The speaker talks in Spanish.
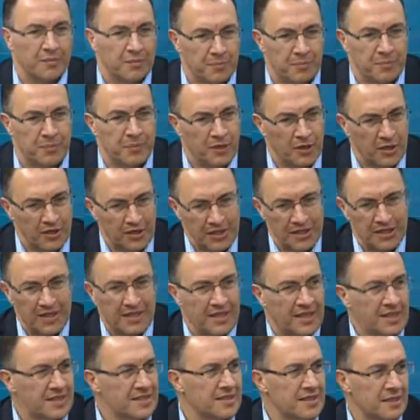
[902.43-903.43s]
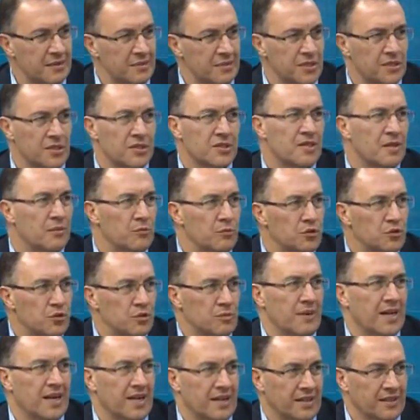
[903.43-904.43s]
pero le tiene que dar servicios a mucho
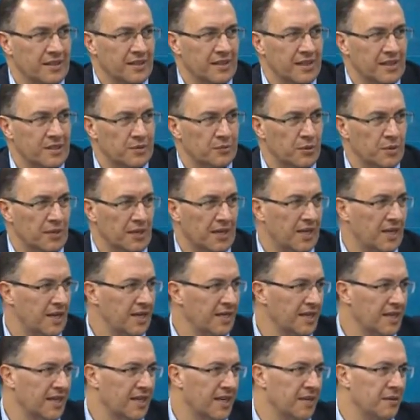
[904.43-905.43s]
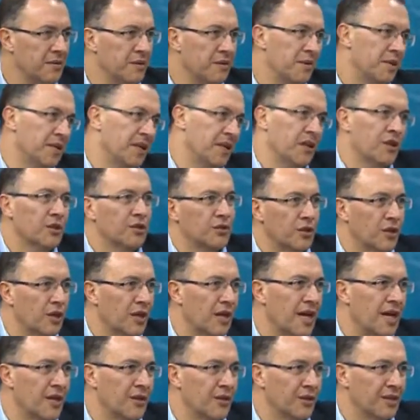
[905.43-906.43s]
más que 3, porque la gente que vive del otro
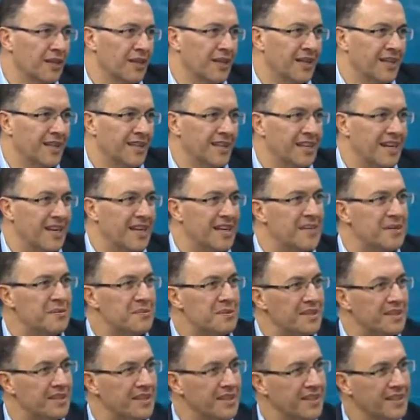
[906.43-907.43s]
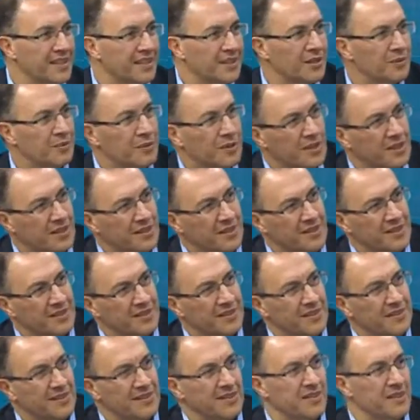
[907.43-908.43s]
lado del límite, como que
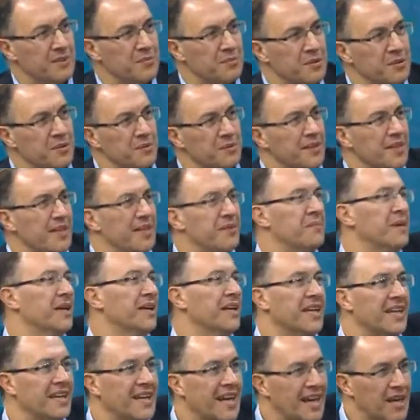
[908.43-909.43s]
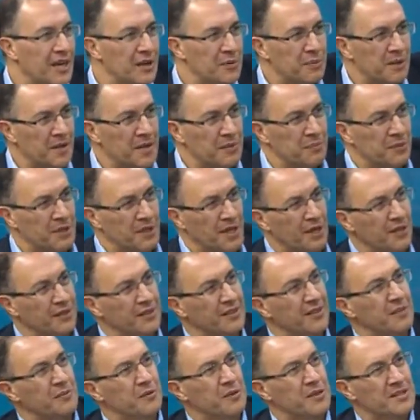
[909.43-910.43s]
quien vive en mexicanos, para ponerlo en
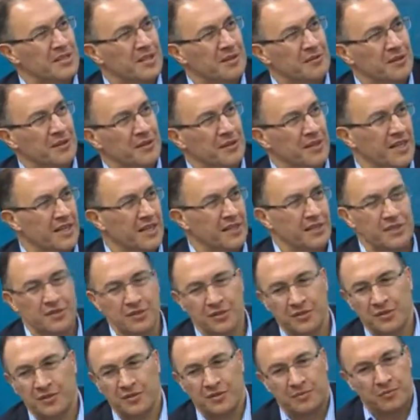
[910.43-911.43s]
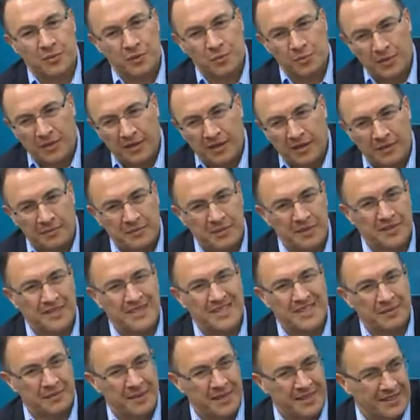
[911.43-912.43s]
términos salvadoreños, muy probablemente
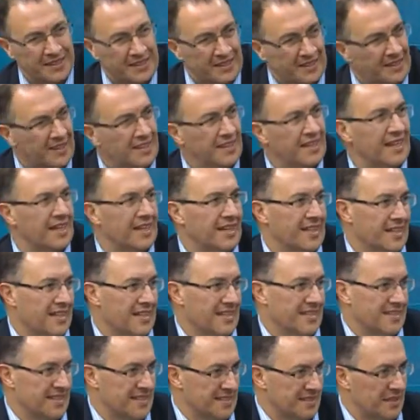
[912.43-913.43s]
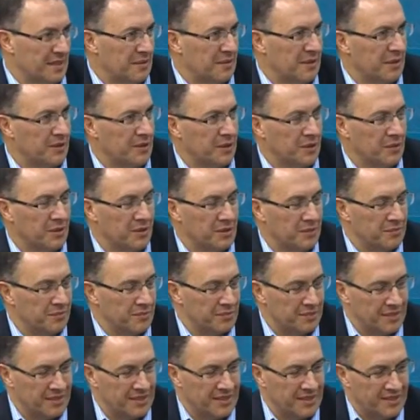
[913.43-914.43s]
se va a atender a, San Salvador. Bueno,
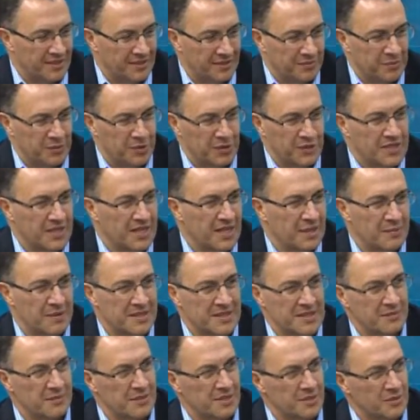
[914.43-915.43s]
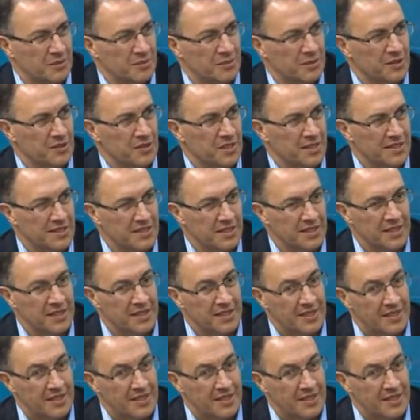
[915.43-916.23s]
en Buenos Aires pasa más o menos así,